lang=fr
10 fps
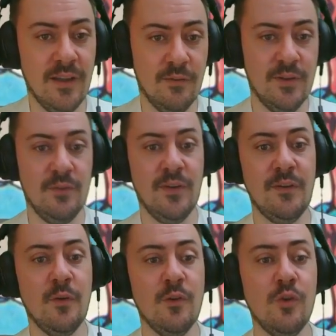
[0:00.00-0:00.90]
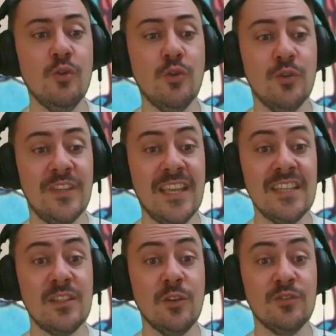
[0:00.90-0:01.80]
Allez, le 2.
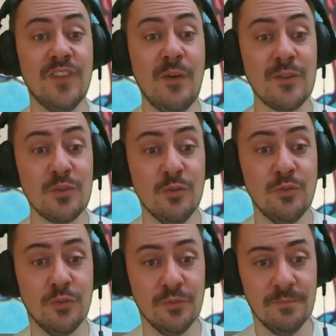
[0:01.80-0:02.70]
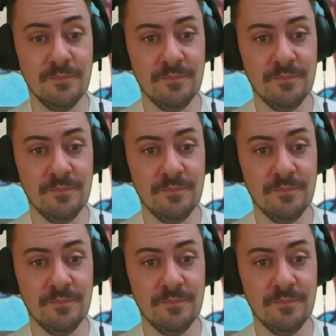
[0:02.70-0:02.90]
Qu'est-ce que je vais avoir sur le 2